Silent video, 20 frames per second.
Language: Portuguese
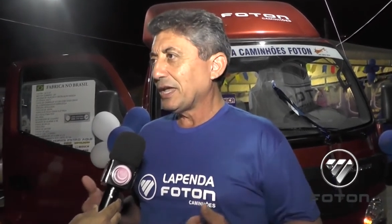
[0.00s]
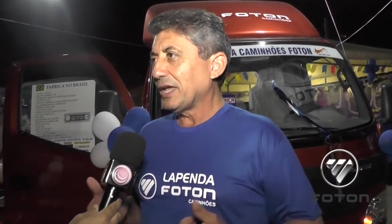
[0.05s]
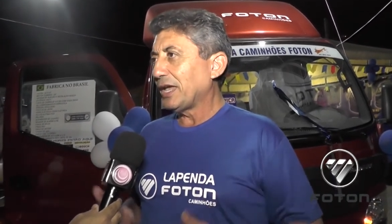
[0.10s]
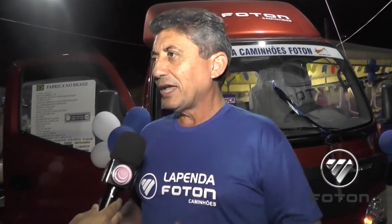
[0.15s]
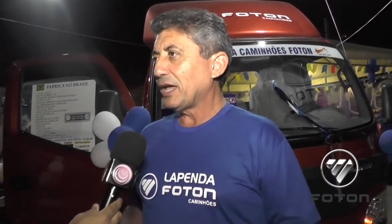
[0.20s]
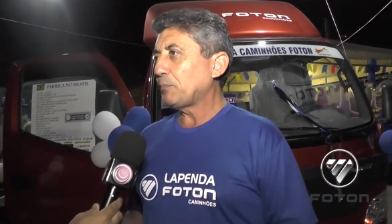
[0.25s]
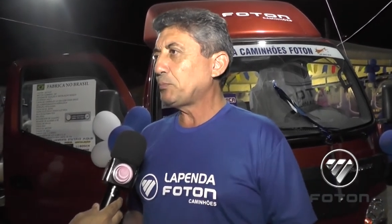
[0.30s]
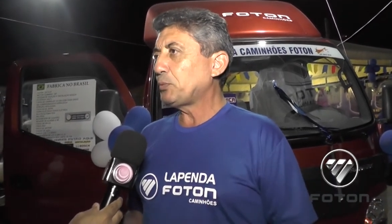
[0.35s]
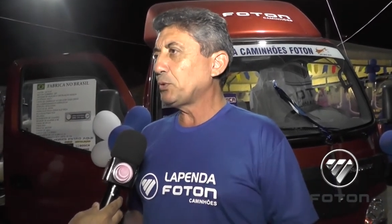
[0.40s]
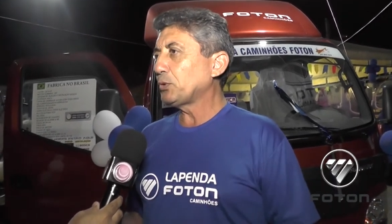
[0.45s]

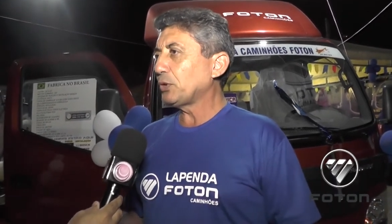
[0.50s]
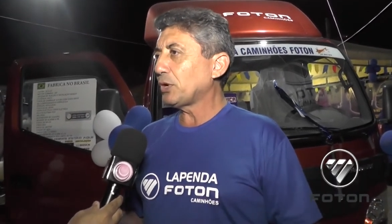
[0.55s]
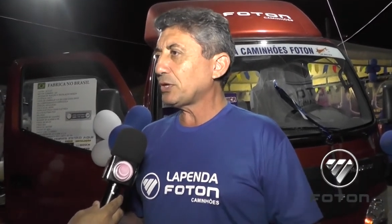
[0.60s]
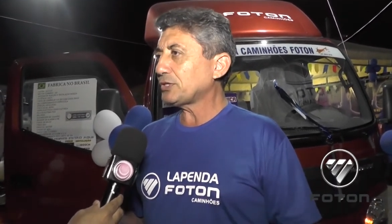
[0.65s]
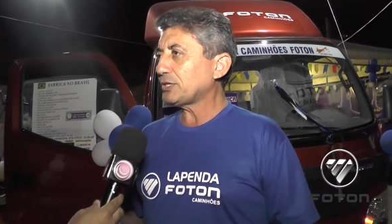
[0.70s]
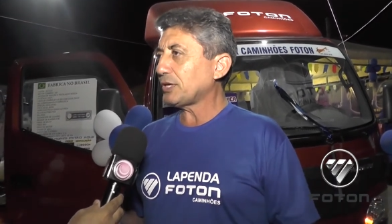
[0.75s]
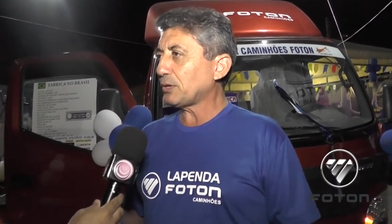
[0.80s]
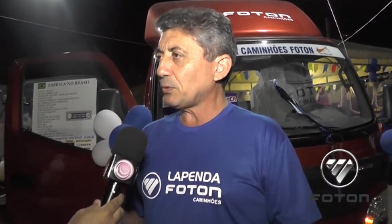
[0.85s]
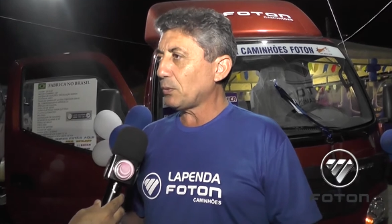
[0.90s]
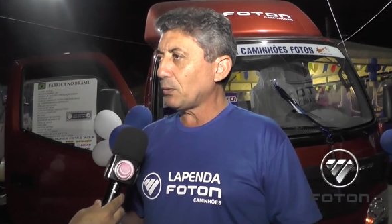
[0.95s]
é por
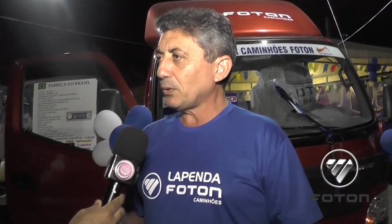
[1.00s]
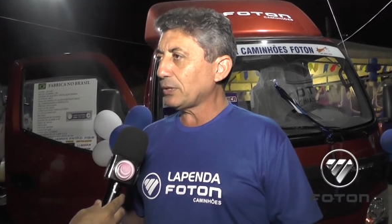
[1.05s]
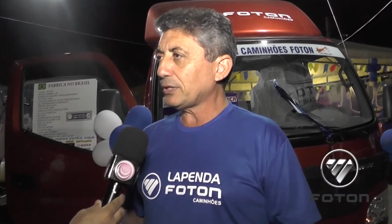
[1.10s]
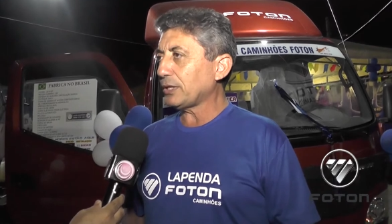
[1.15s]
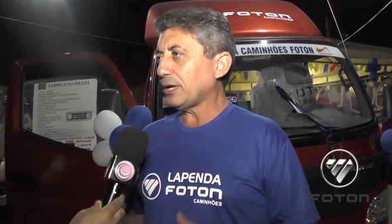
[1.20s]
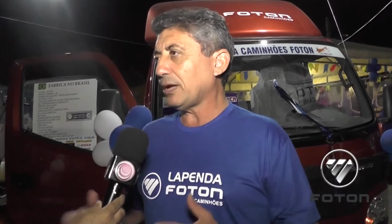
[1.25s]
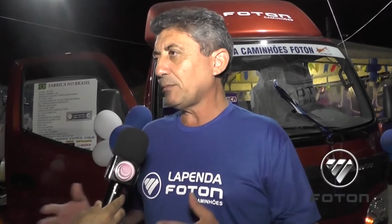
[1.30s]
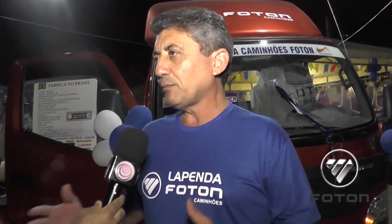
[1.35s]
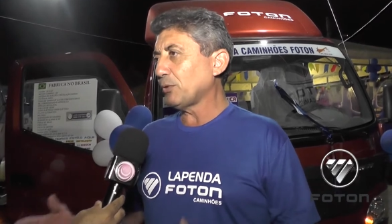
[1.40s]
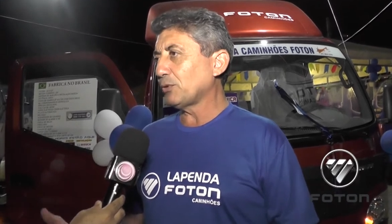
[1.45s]
nossa
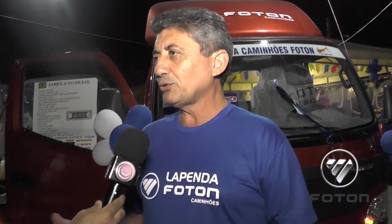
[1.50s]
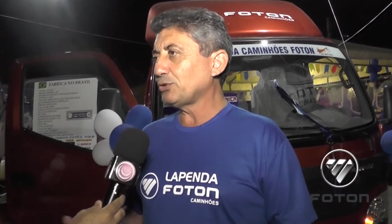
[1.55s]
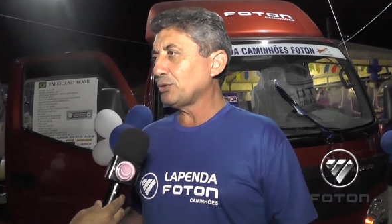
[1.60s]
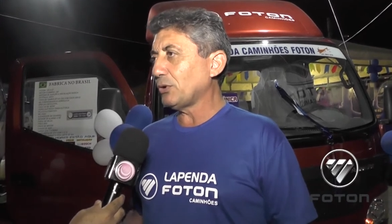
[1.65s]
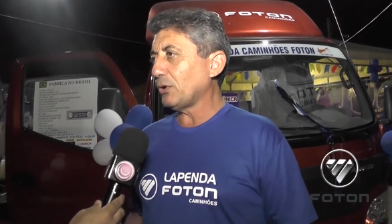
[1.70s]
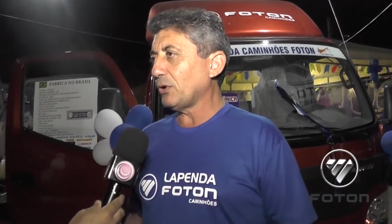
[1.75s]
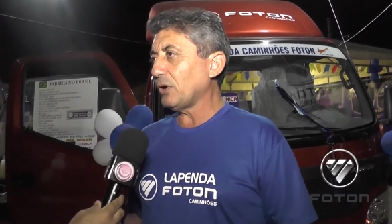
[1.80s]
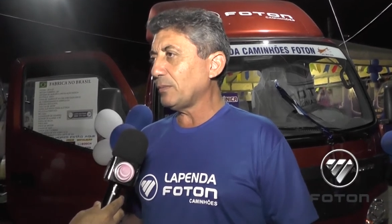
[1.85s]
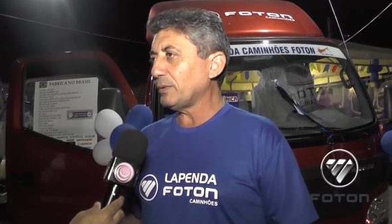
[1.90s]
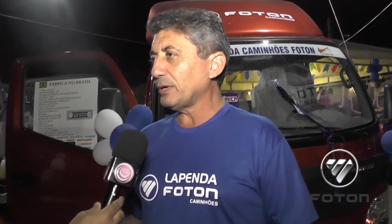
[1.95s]
conta, a mão de
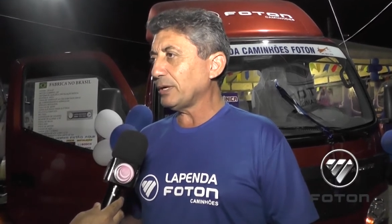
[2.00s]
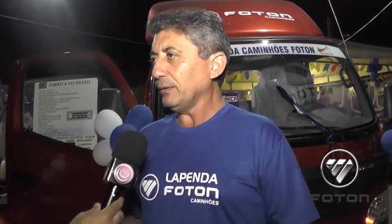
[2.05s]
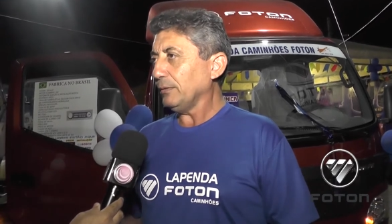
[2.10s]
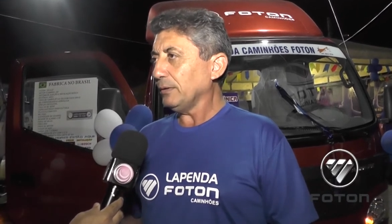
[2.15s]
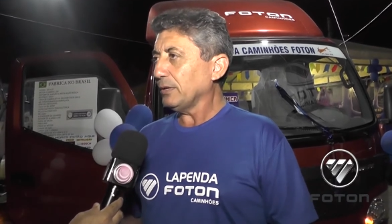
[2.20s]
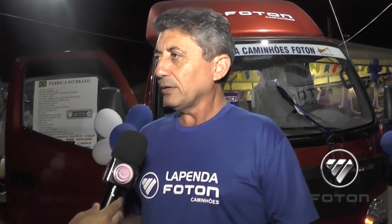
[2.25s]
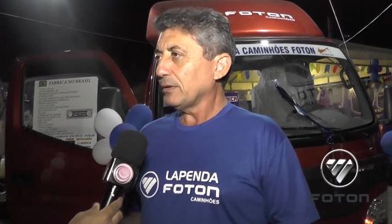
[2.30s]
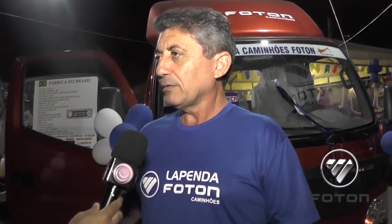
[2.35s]
obra